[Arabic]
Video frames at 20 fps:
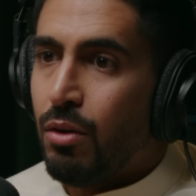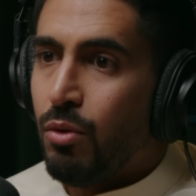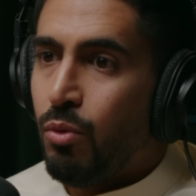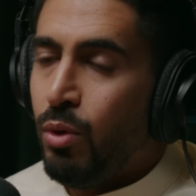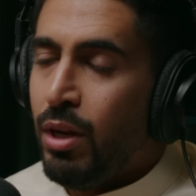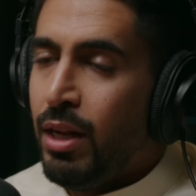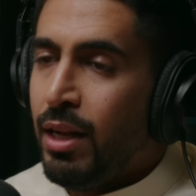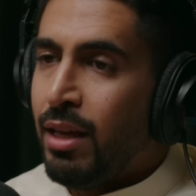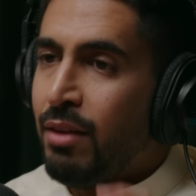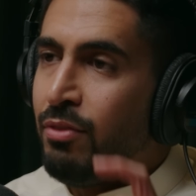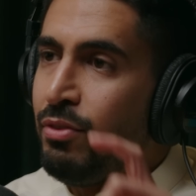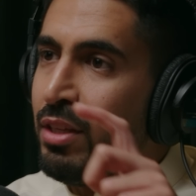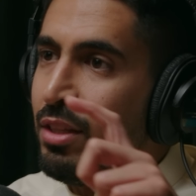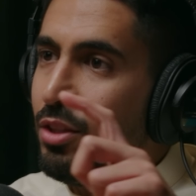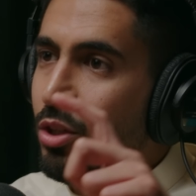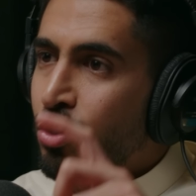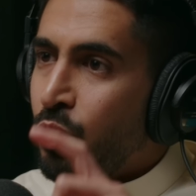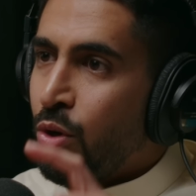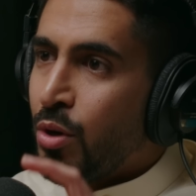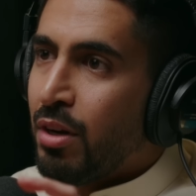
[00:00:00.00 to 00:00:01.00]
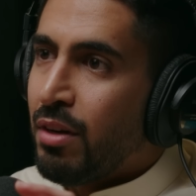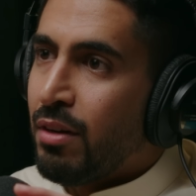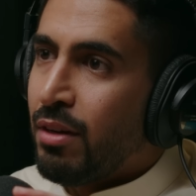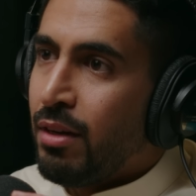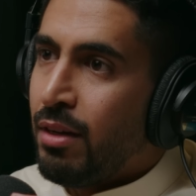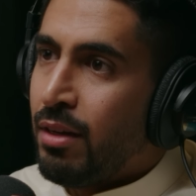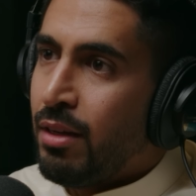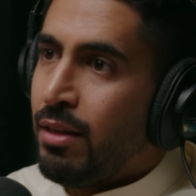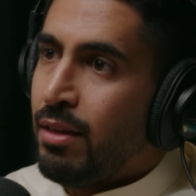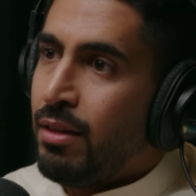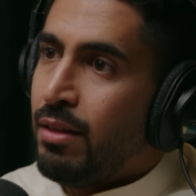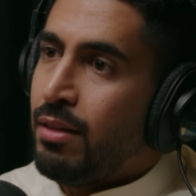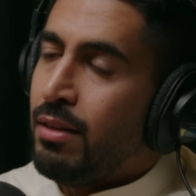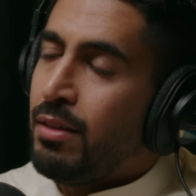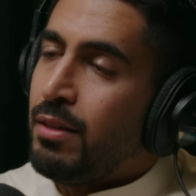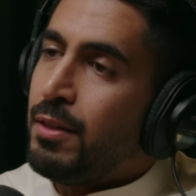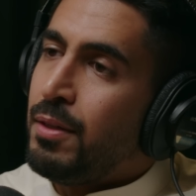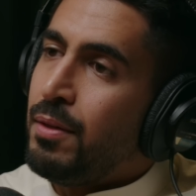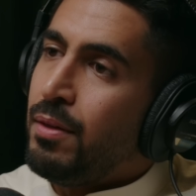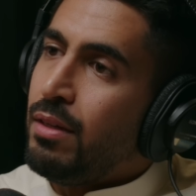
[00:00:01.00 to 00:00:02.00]
ولا في دكتور
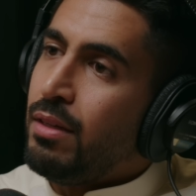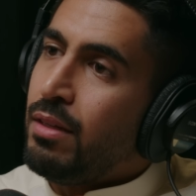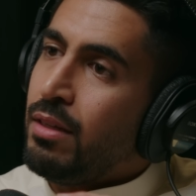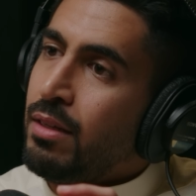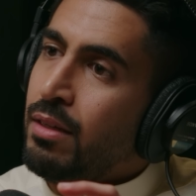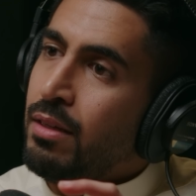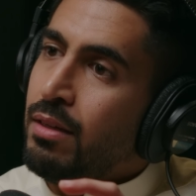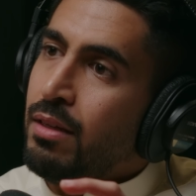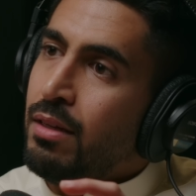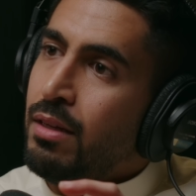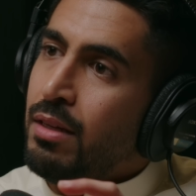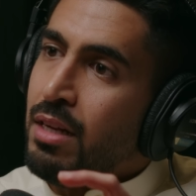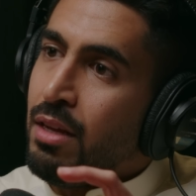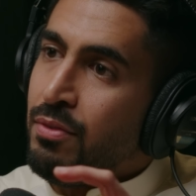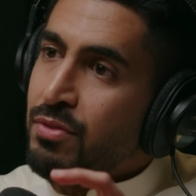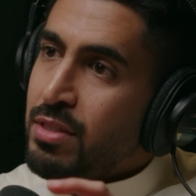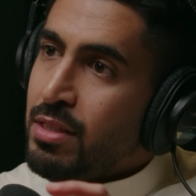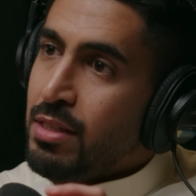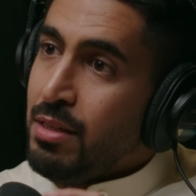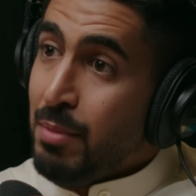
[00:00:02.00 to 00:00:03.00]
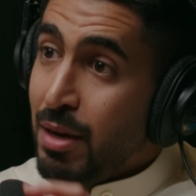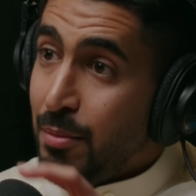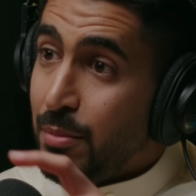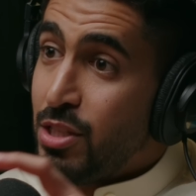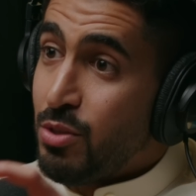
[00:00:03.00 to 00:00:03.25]
آه، آه، نفسي محمد